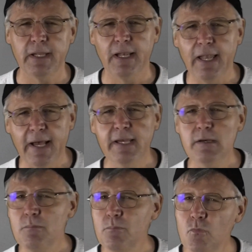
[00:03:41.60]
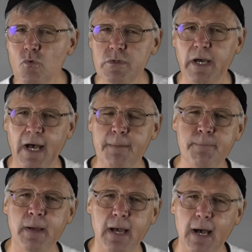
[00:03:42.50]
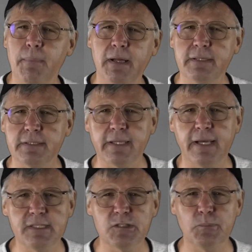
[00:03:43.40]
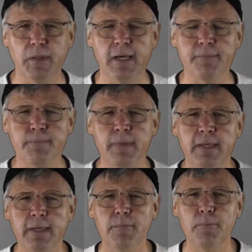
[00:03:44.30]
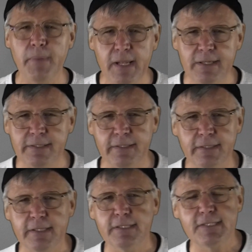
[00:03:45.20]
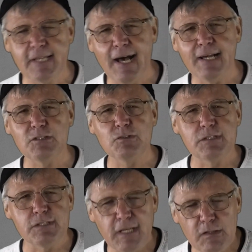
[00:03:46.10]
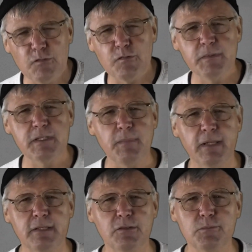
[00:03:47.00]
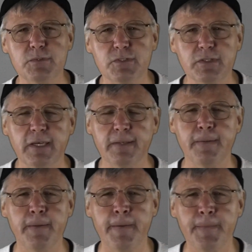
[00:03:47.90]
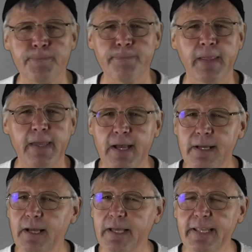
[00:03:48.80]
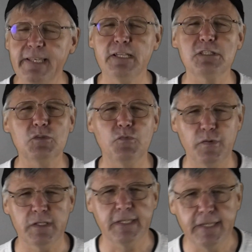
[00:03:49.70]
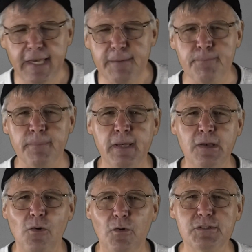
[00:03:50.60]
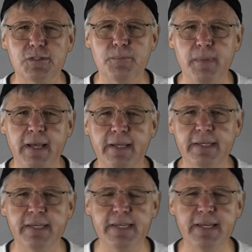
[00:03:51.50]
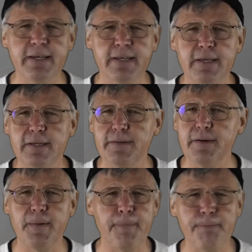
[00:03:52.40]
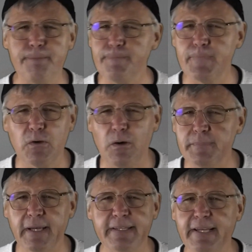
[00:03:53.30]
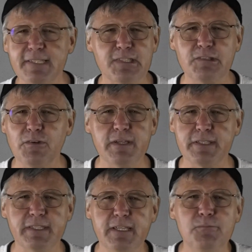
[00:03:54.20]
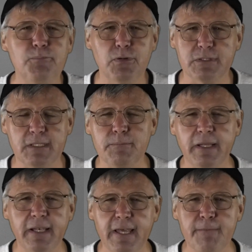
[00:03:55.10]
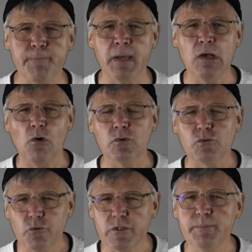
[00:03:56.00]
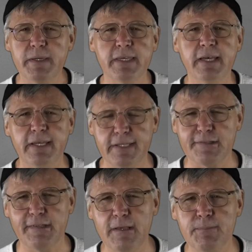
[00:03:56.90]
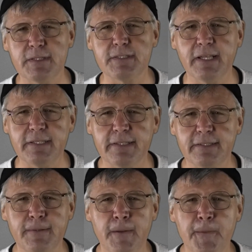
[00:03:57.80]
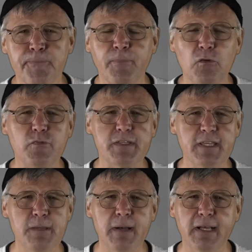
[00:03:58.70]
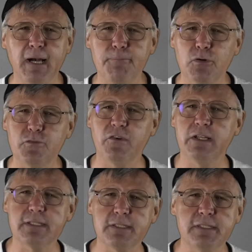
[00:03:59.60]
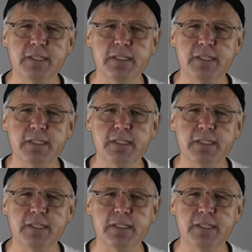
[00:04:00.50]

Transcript: lange Mut haben, am anderen dran zu bleiben, milde, zart und sanft mit dem anderen umzugehen. Ja, einander zu vergeben und zu merken, hier ähm, kommt ein ganz neues Input in mein Leben und durch mich in das Leben des anderen. Und was immer kaputt war, das ist